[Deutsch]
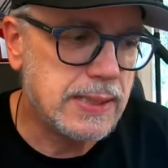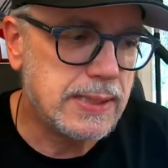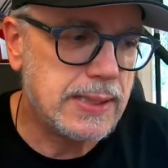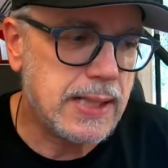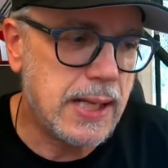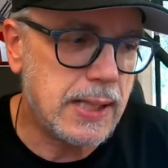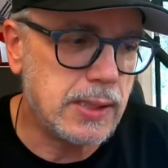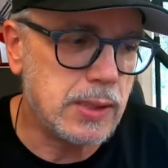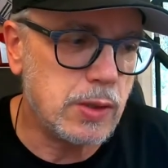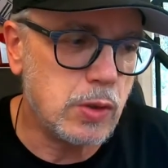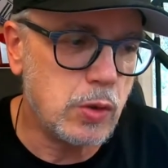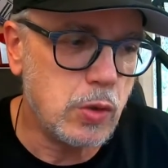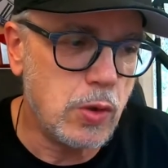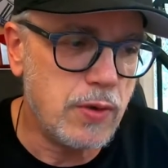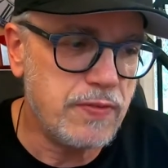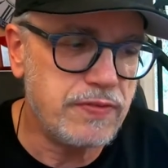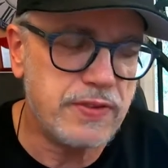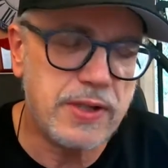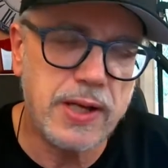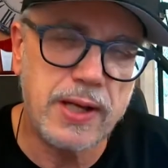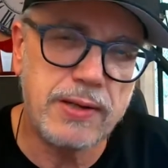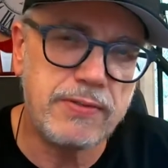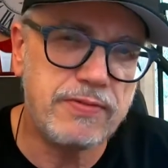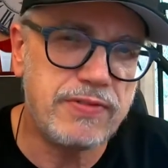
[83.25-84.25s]
dann
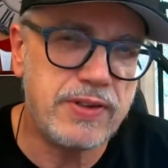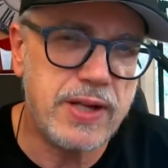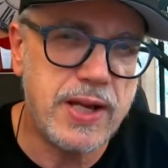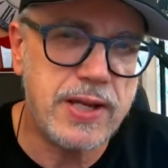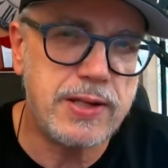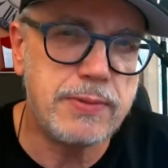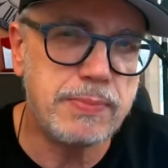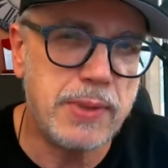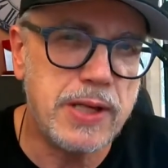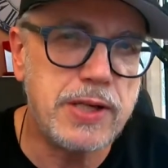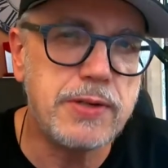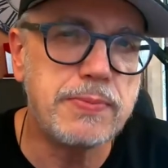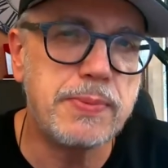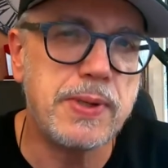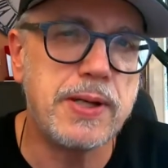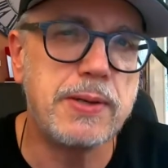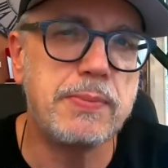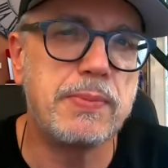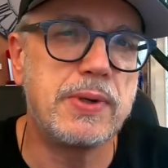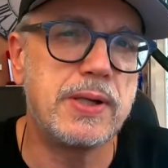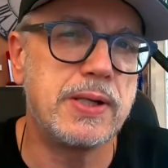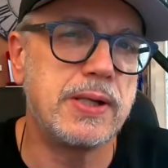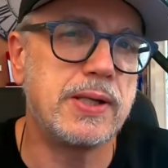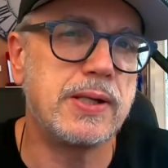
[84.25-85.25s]
läuft einem vielleicht manchmal
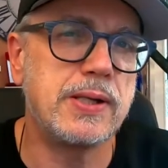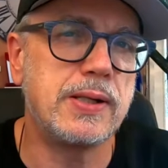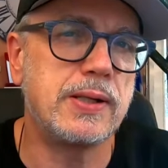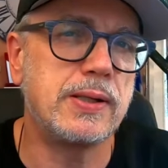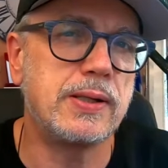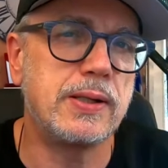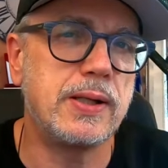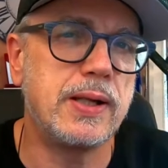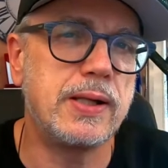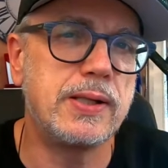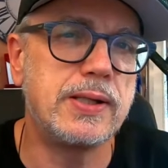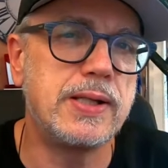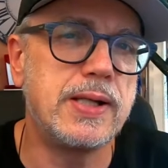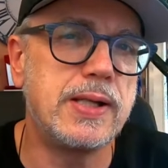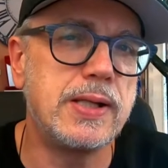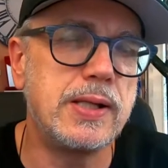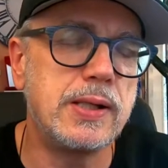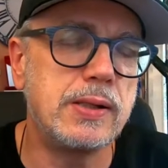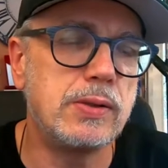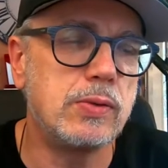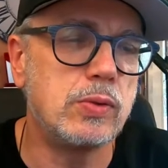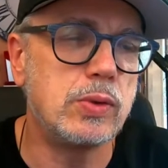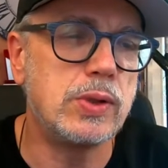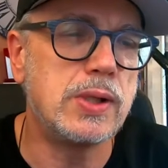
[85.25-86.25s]
jemand
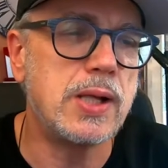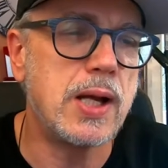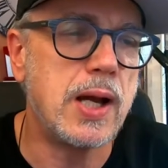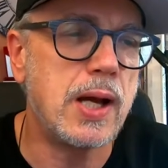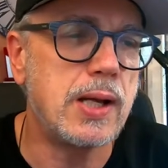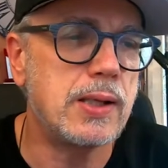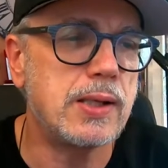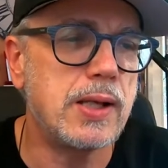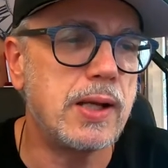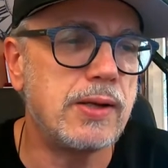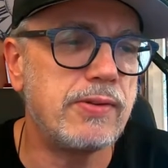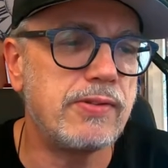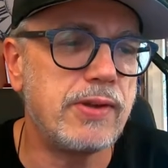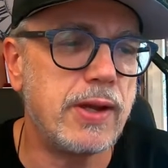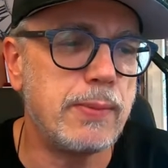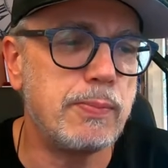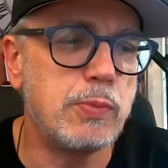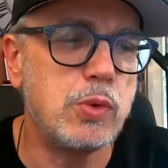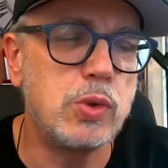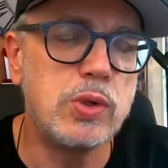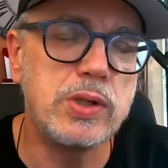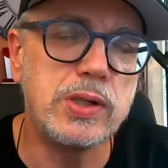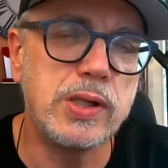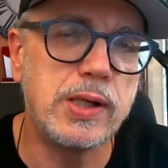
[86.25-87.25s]
entgegen und der hat an
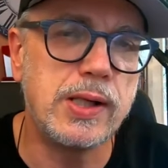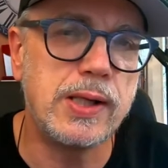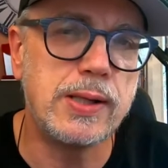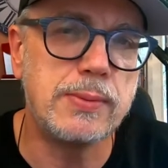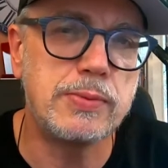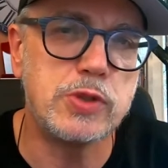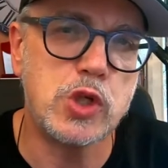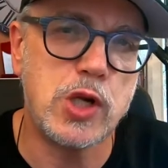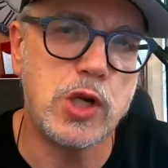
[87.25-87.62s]
seinem Hund eine gelbe